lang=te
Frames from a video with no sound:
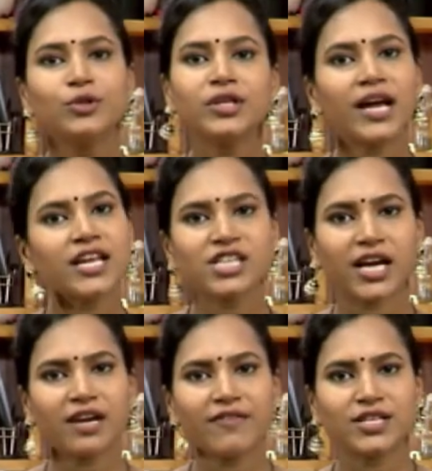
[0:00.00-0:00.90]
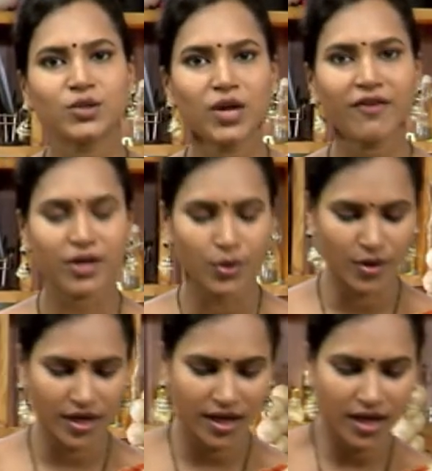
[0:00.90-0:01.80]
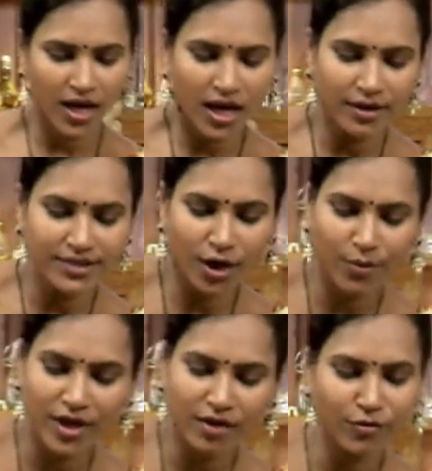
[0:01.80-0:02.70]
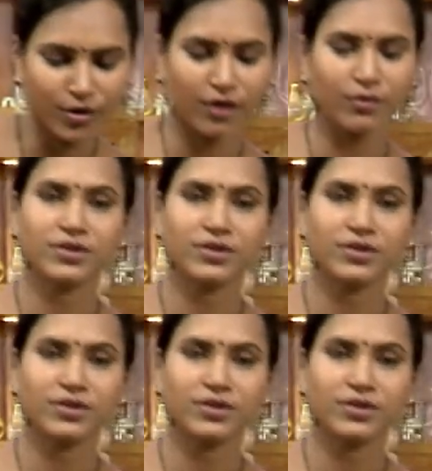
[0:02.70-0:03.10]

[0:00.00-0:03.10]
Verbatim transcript: ముందుగానే చక్కెర వేసుకున్నాం అనుకోండి సగ్గుబియ్యం ఉడకవు